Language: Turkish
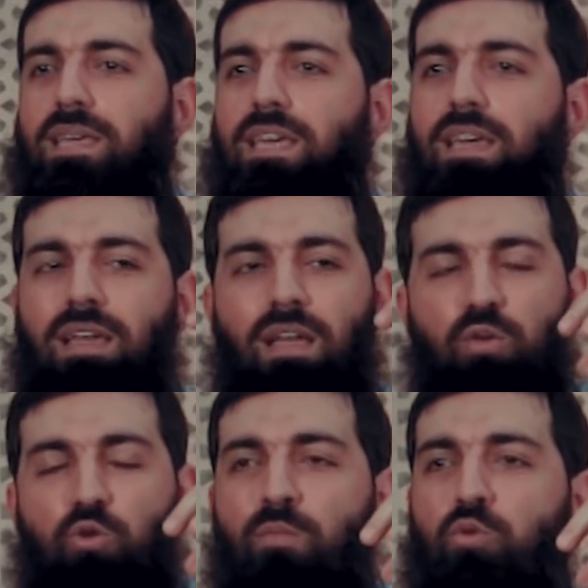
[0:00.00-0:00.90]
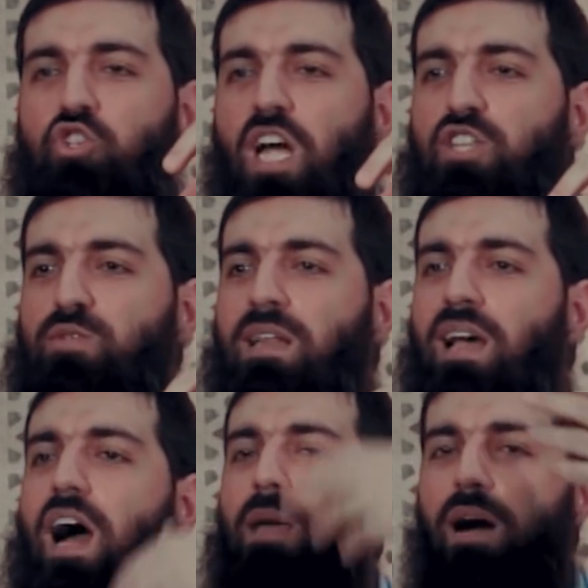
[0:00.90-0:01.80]
Peki bütün bu
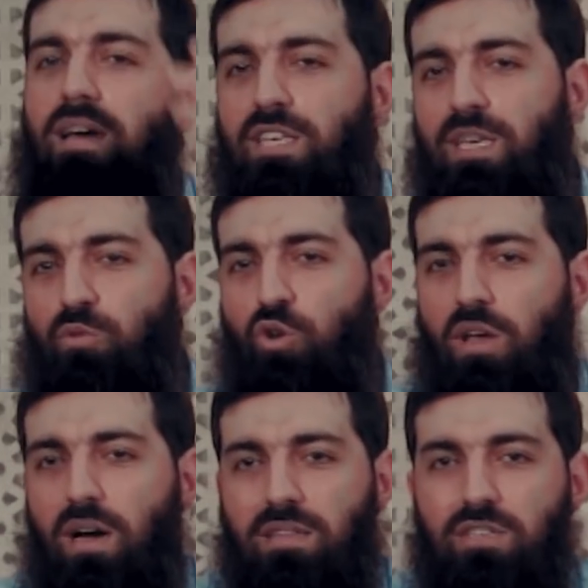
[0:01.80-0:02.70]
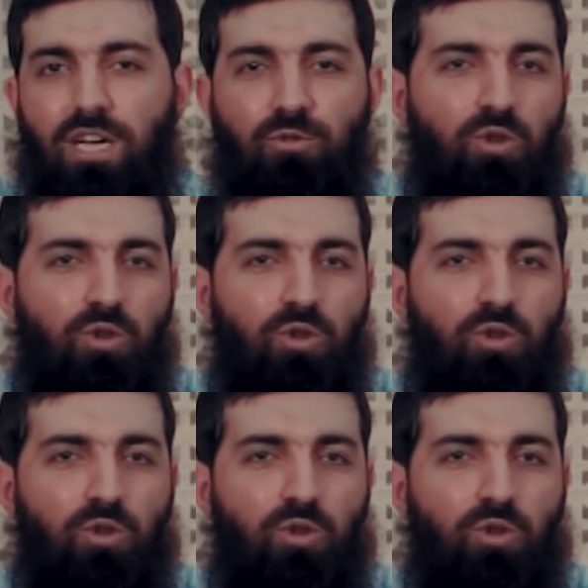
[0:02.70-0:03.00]
çalışmanın kaymağını kim yiyor kardeşler?